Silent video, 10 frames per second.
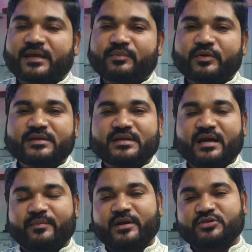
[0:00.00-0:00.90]
এরপরে
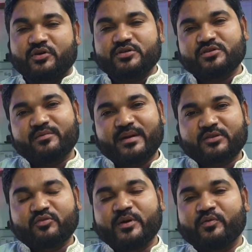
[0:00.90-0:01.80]
আমরা সরাসরি
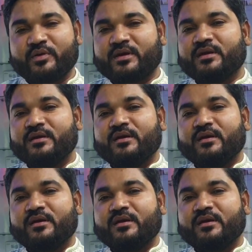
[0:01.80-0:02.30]
বাথরুমে ঢুকে